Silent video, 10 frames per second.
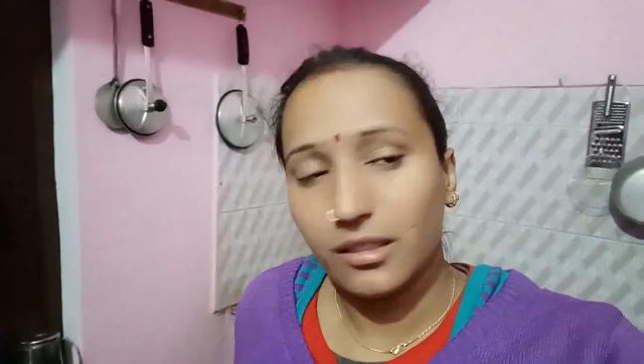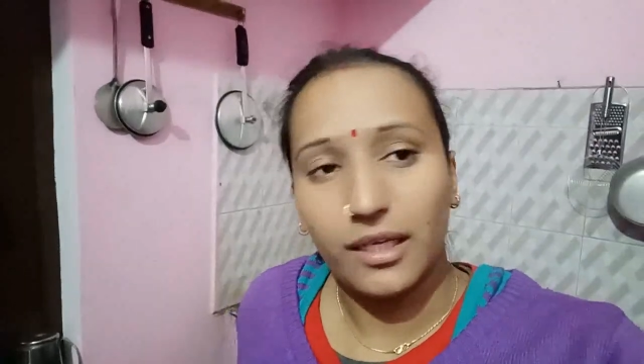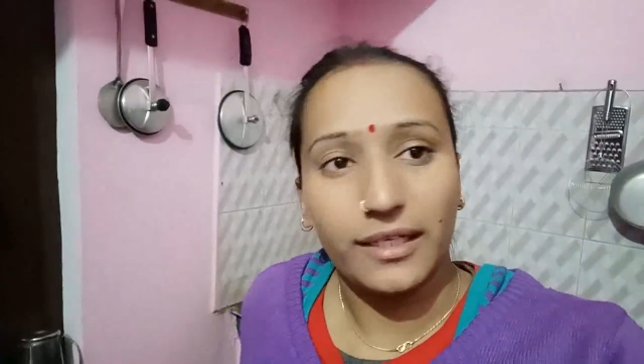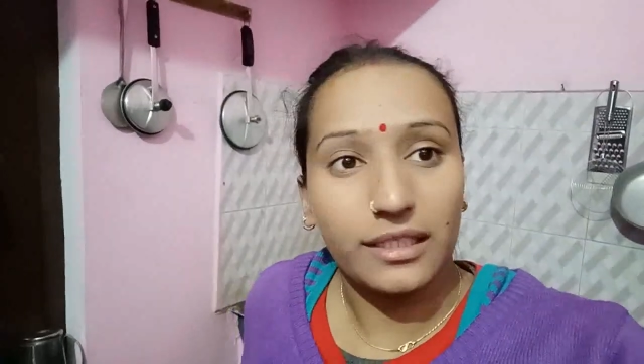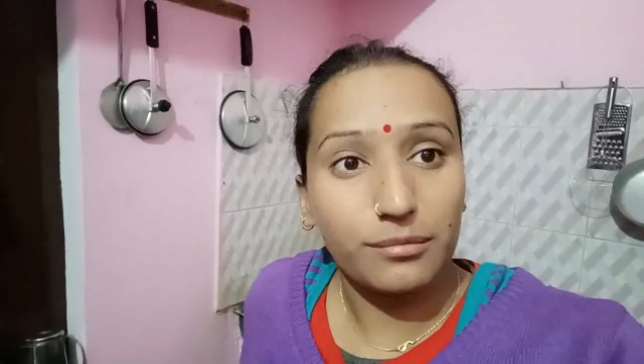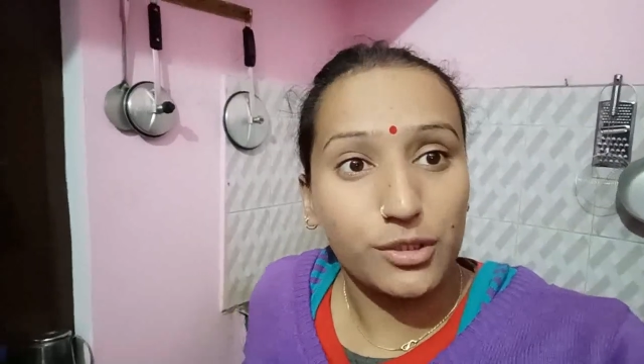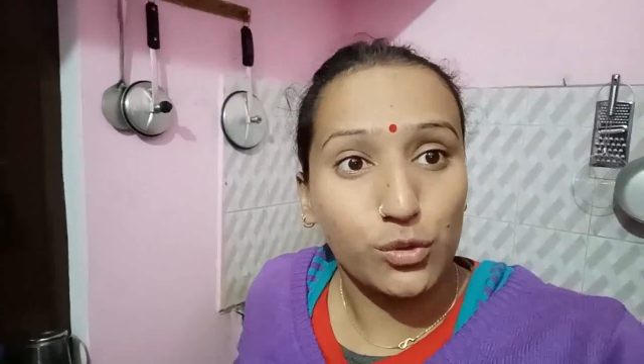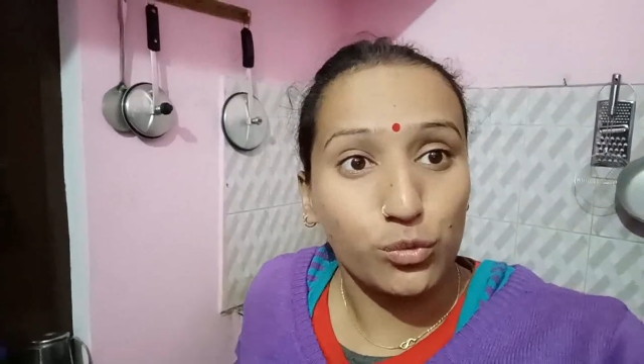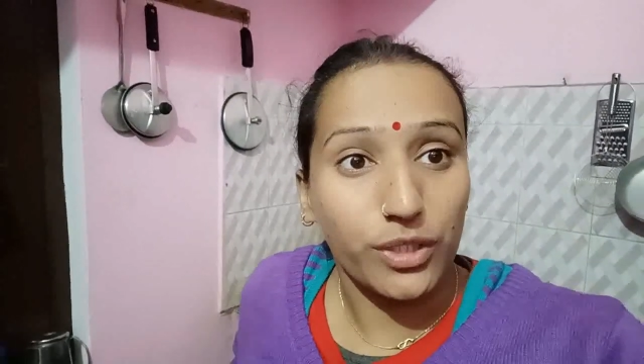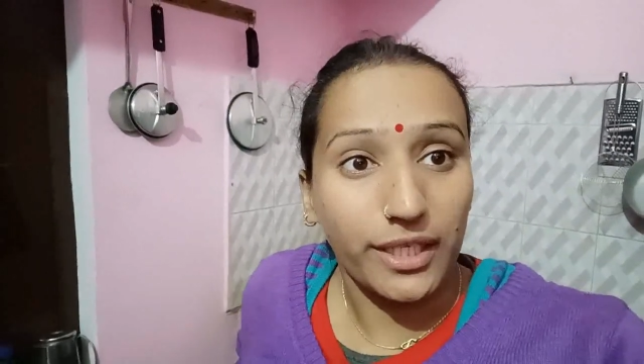हनी अभी
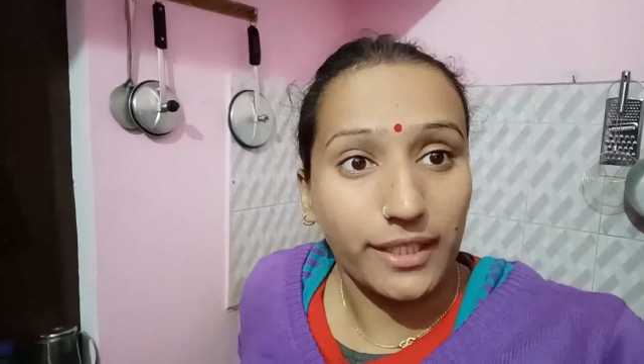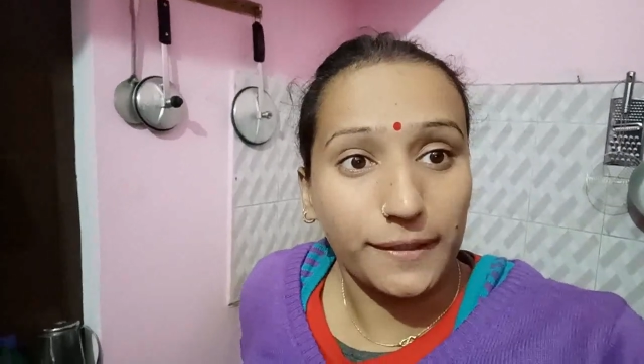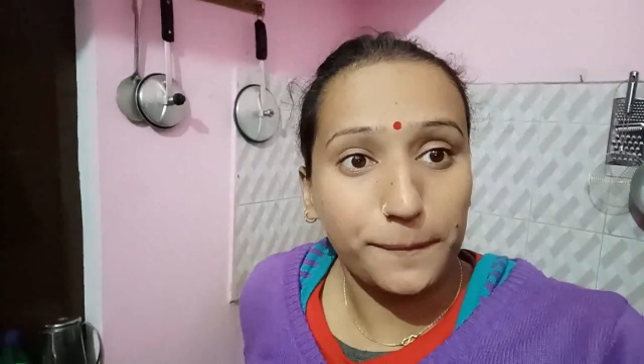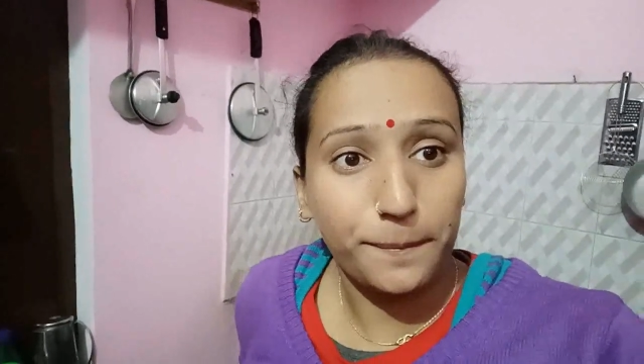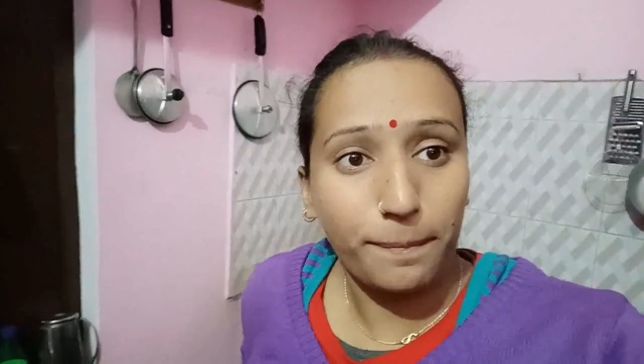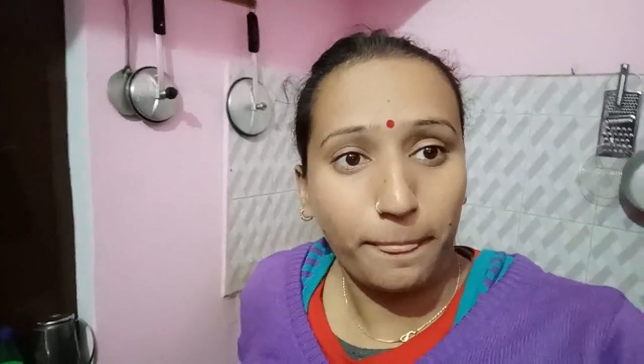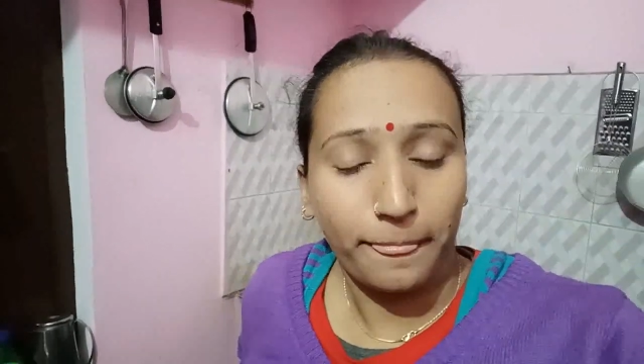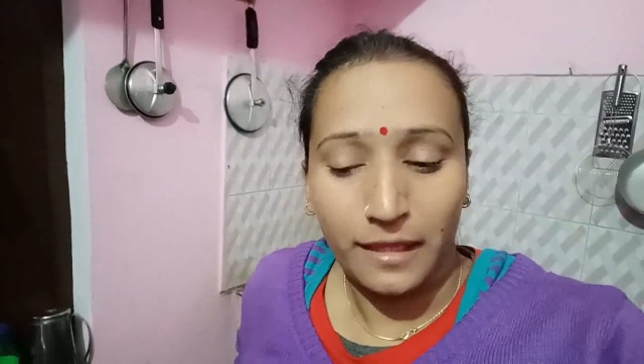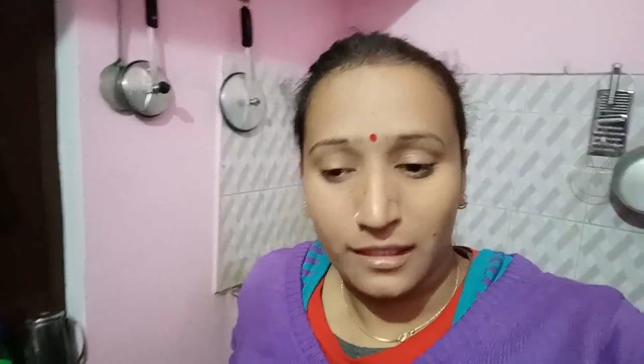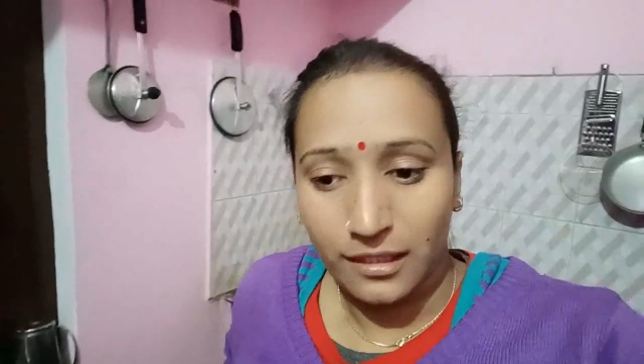सोया है
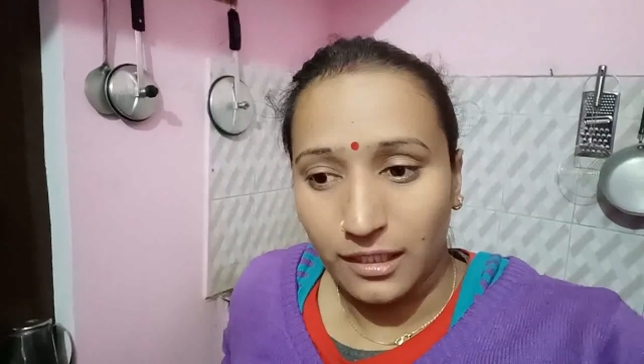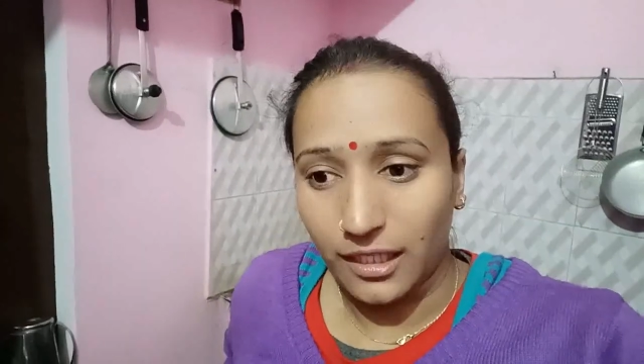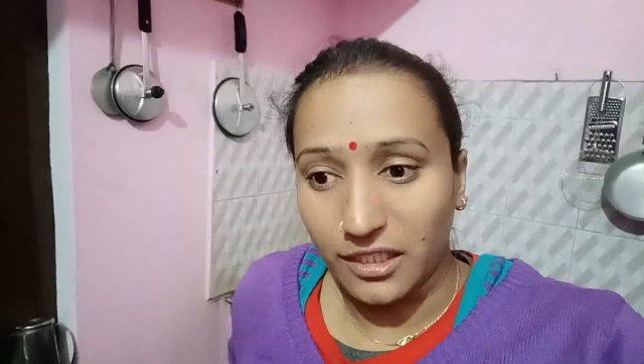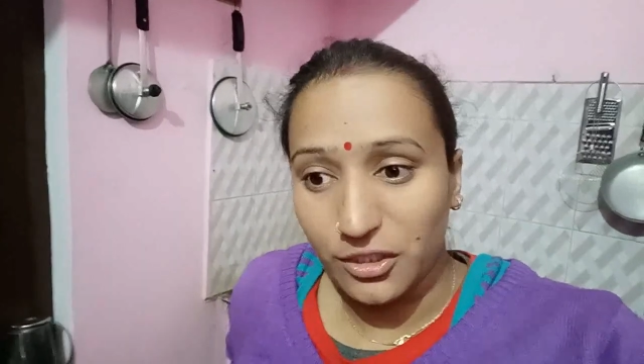हनी